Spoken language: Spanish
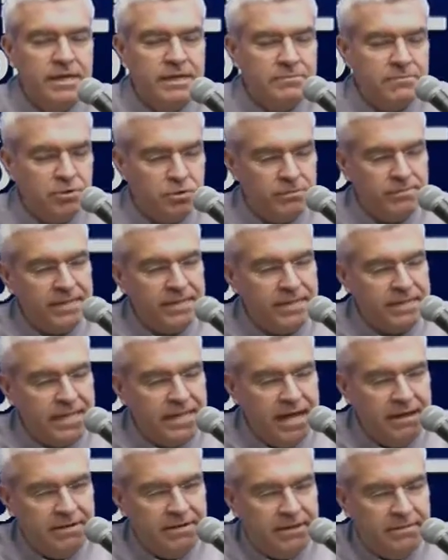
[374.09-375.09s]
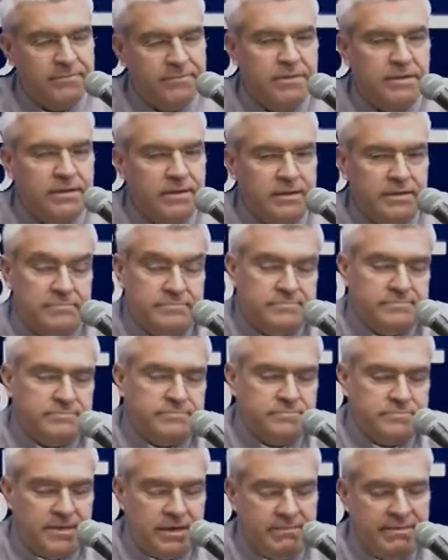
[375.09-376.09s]
Yo meditaba eh,
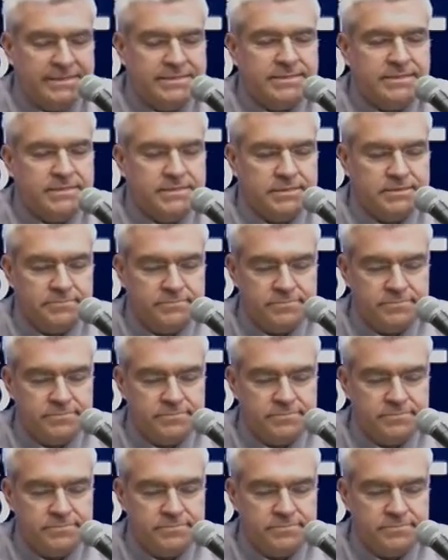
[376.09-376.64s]
a veces